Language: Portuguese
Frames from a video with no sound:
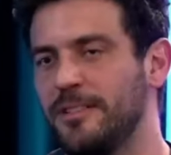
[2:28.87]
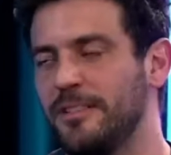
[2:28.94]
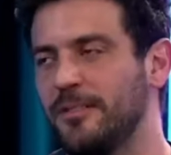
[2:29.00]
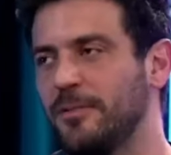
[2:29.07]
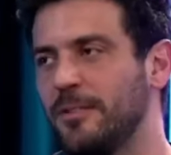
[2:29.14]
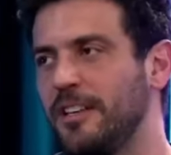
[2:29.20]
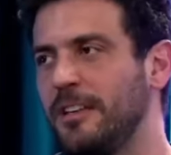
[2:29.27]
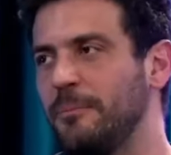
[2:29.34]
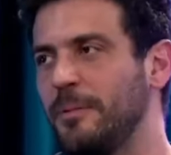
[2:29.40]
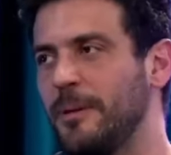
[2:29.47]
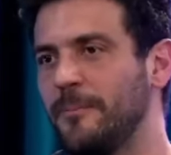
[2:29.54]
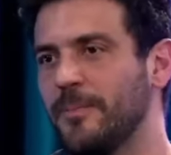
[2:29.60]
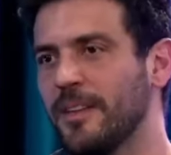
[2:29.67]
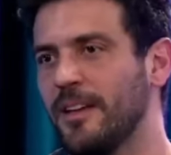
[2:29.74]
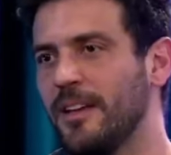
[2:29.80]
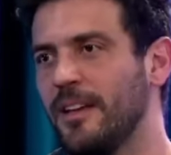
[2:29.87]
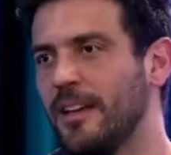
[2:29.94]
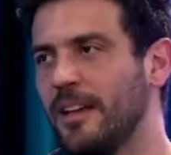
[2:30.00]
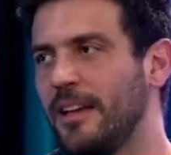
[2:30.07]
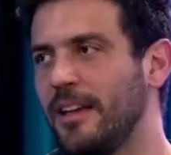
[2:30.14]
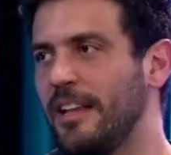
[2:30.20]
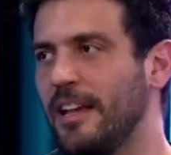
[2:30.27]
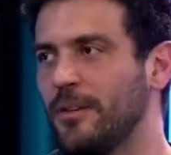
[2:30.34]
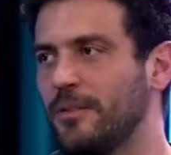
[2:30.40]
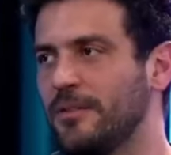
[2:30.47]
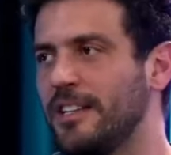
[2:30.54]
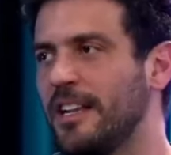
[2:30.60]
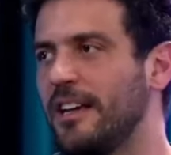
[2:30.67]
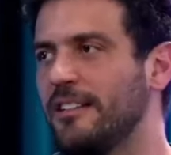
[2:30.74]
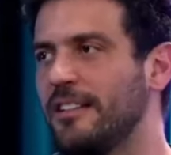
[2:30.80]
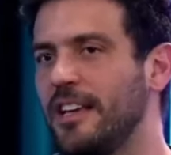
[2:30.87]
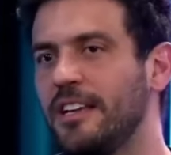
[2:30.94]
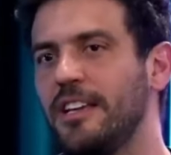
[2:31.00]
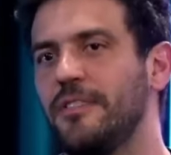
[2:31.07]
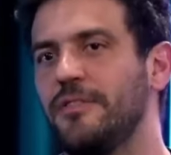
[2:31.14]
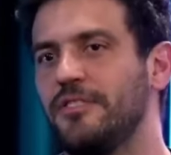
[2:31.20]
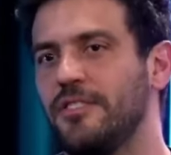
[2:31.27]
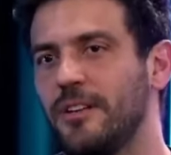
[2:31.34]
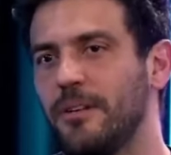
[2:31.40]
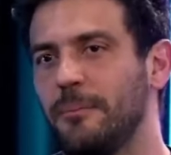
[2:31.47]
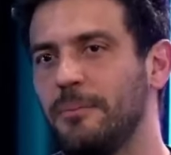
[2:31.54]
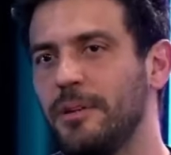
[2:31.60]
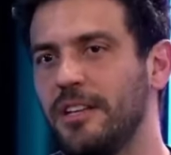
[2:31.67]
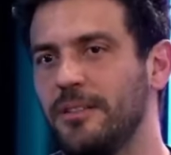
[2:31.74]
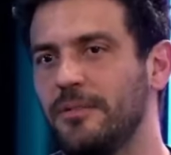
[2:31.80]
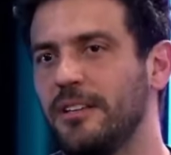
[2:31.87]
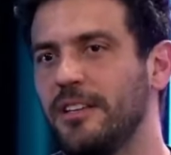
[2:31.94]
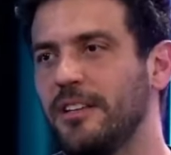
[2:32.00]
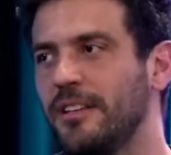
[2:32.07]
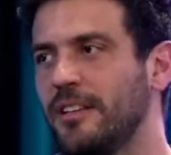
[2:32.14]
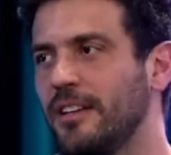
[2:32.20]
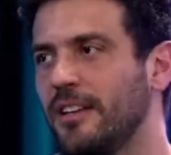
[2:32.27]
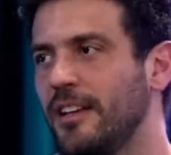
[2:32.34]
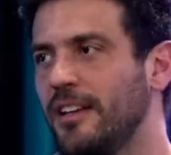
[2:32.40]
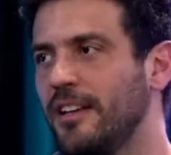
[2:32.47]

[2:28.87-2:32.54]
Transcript: do Mr. Olímpia, ele é considerado The Gift, né? O apelido dele.